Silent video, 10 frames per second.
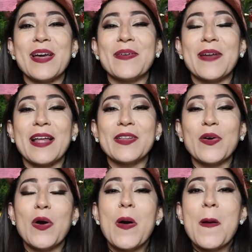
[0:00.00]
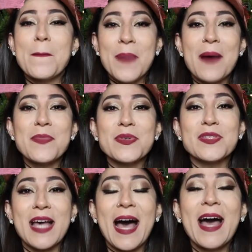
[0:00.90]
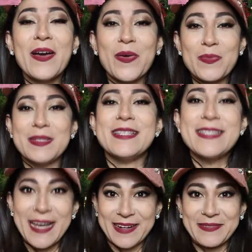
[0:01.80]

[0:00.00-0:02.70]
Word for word: hablando, vamos a comenzar.